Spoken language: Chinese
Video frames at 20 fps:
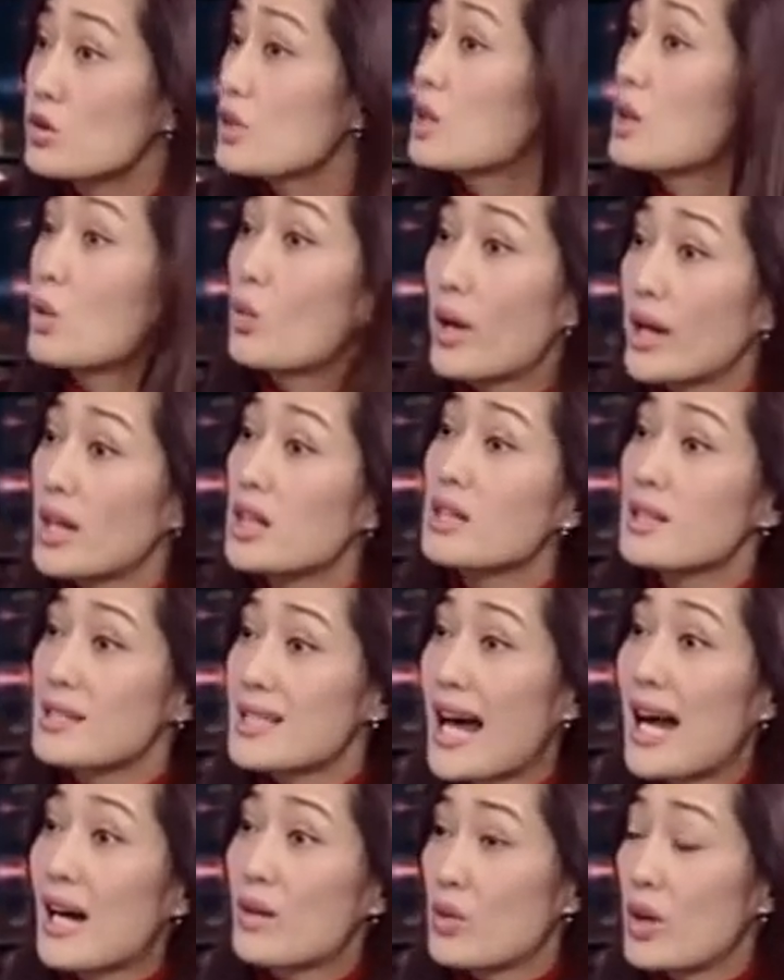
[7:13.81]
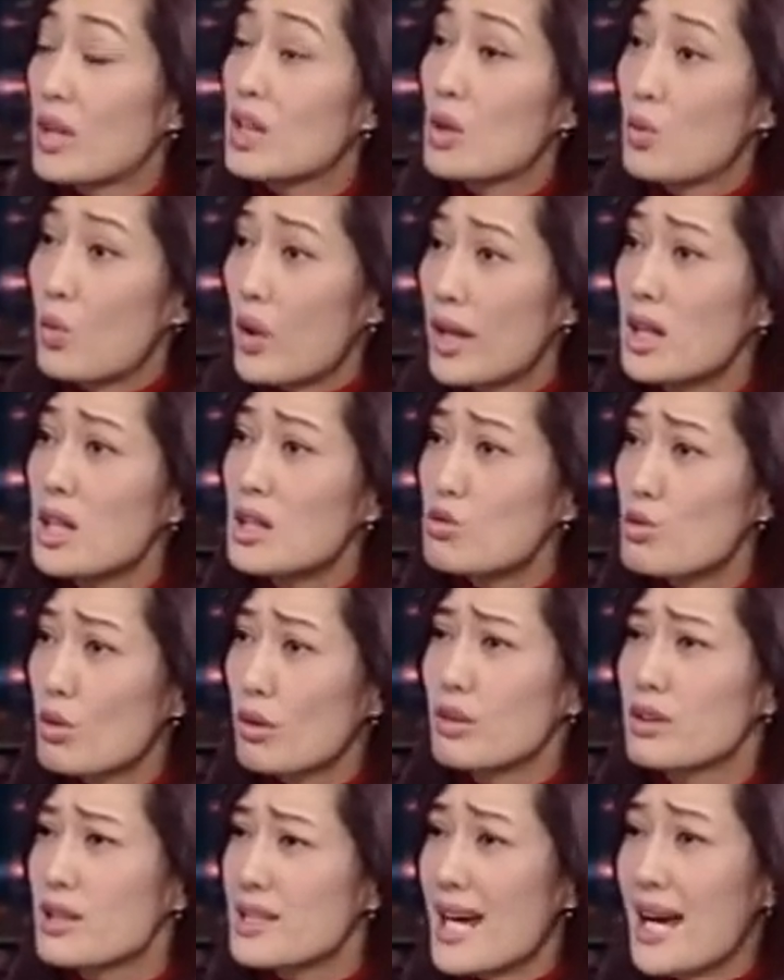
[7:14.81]
是你唯一的家园，你唯一所
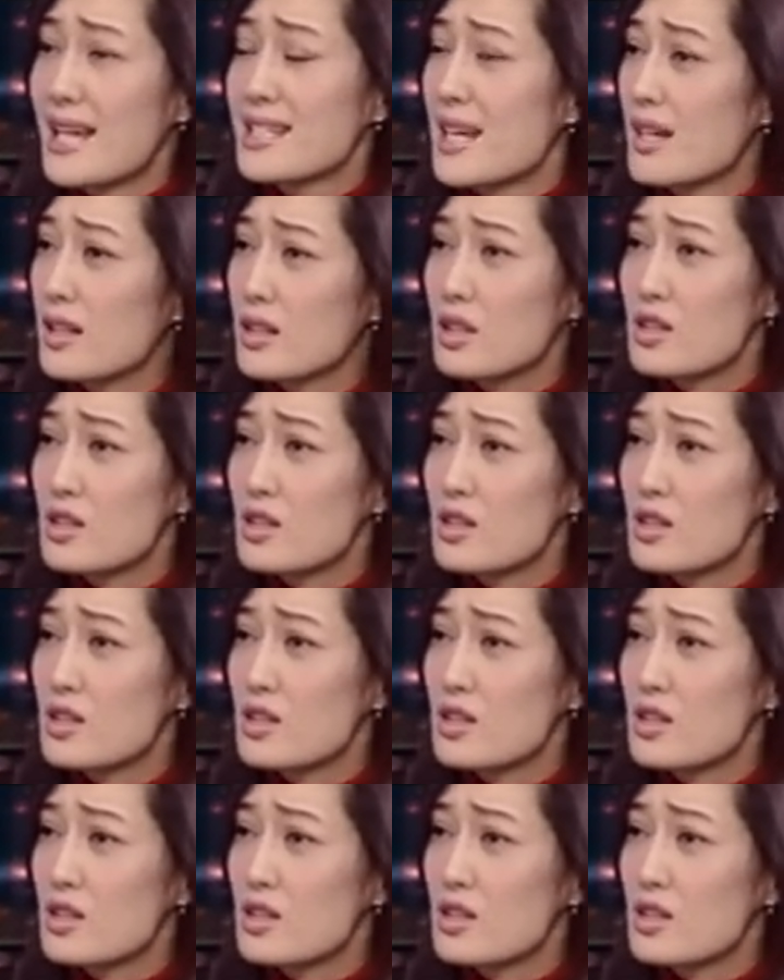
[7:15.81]
有的财产，